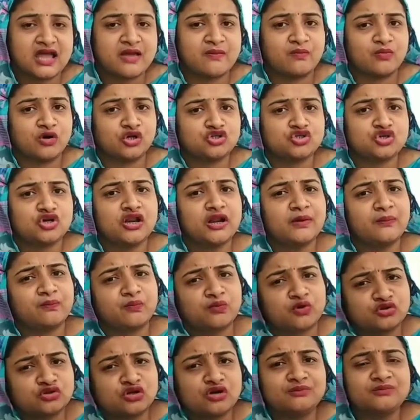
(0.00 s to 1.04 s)
তাই বছরের
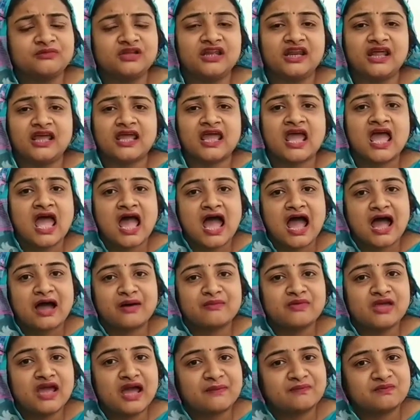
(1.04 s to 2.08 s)
প্রথম দিনে
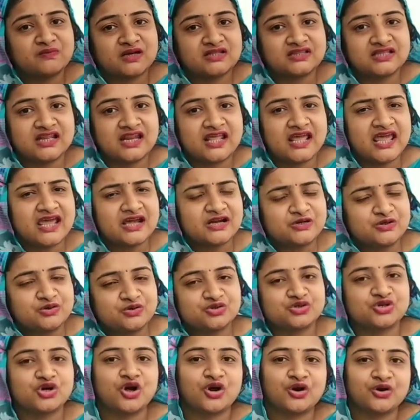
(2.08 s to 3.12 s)
আমি আপনাদের একটু
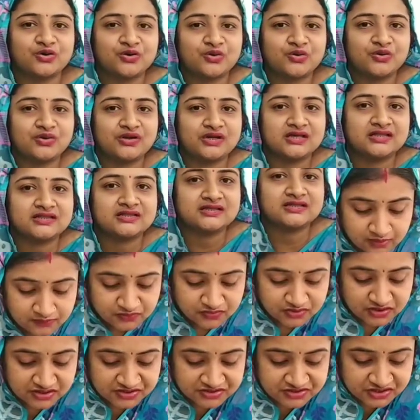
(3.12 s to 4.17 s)
স্মরণ করিয়ে দিই
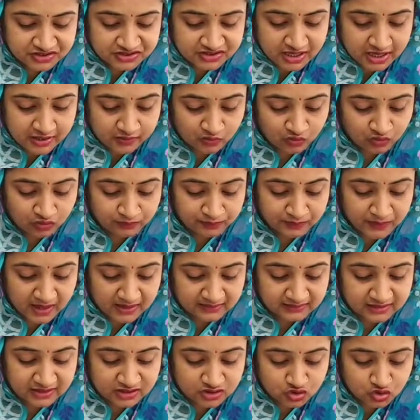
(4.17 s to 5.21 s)
শ্রী শ্রী ঠাকুর
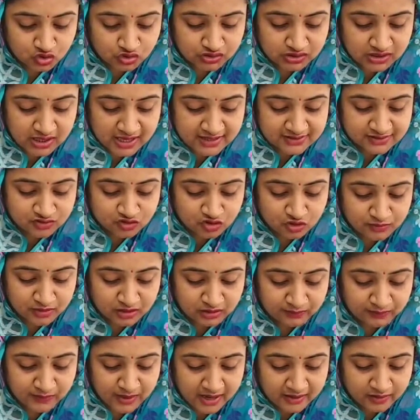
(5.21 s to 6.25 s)
প্রাতে জ্যোতি
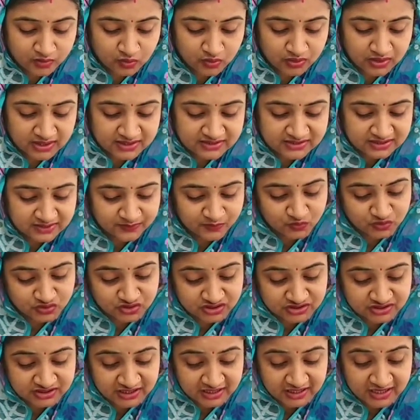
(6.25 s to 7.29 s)
আশ্রমের প্রাঙ্গণে এসে
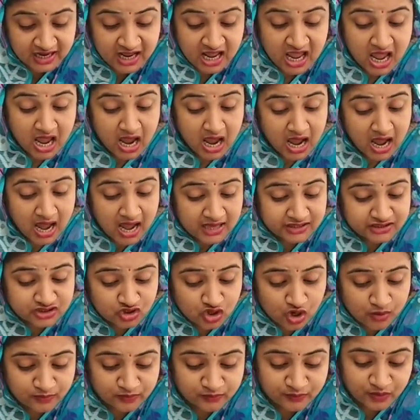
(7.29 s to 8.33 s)
বসেছেন আজ
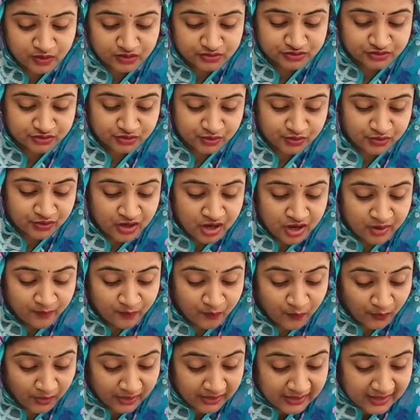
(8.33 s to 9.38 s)
নববর্ষ
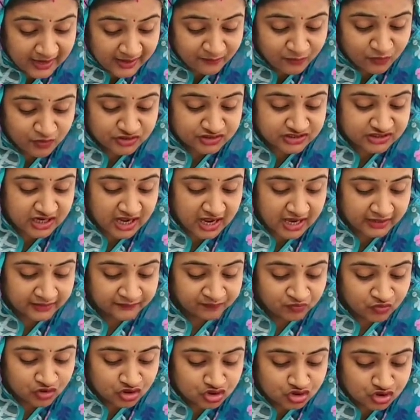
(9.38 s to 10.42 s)
পয়লা বৈশাখ
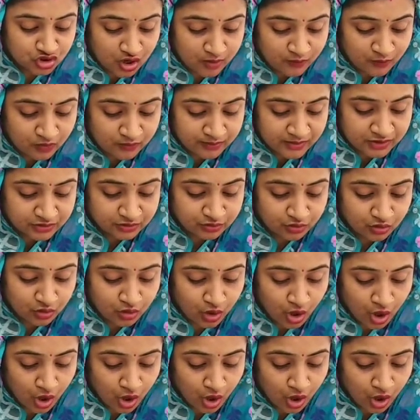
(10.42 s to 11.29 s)
সমবেত